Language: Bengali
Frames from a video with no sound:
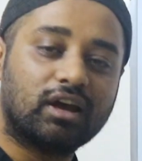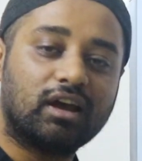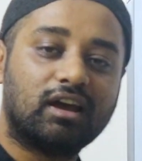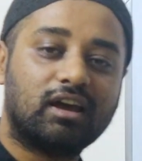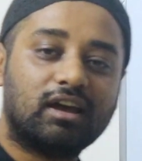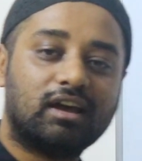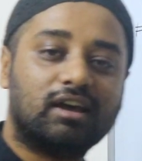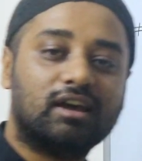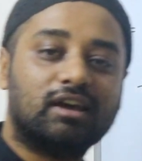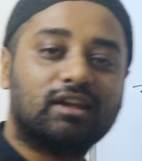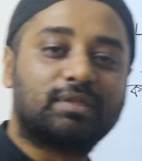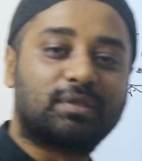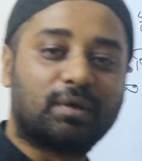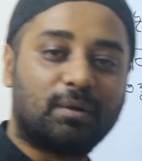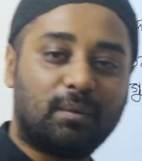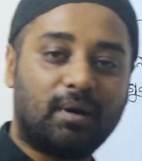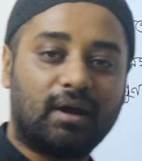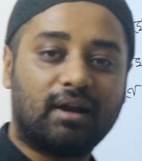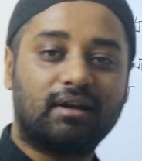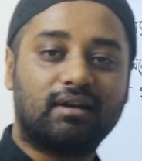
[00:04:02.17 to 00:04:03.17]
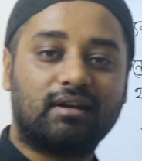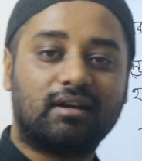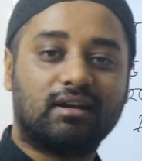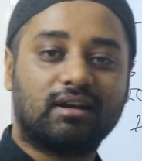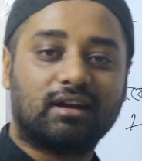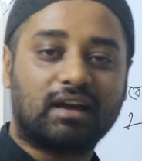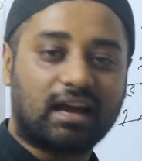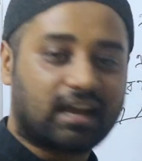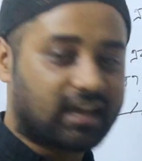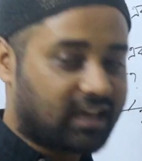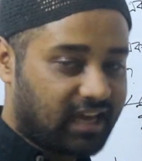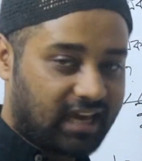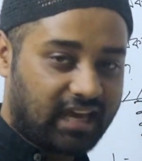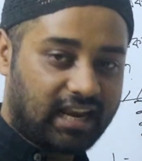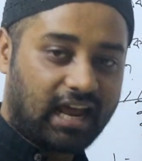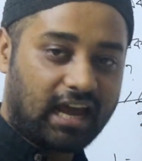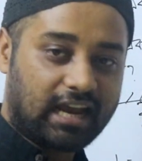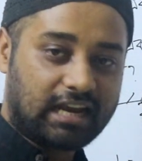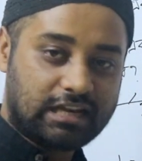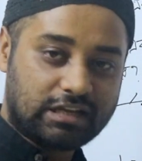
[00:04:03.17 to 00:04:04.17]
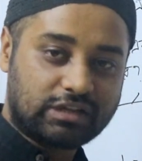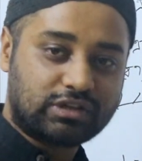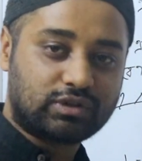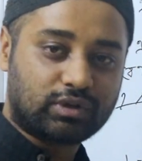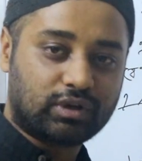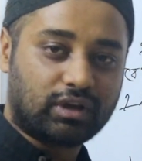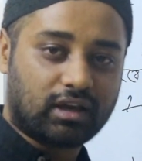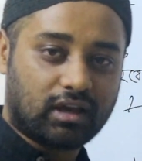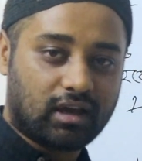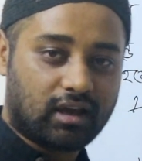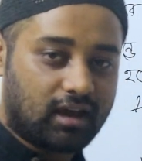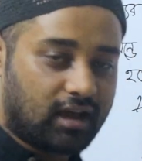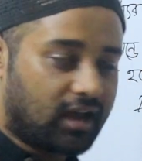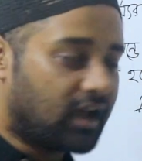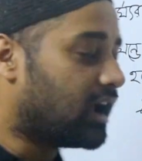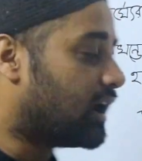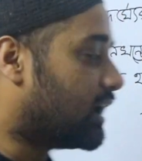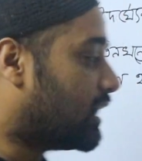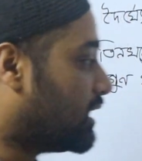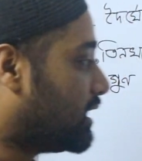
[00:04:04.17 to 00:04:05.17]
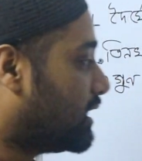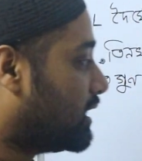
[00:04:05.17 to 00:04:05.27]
হয়ে তোমার কে নাই নিশ্চয়ই হ্যাঁ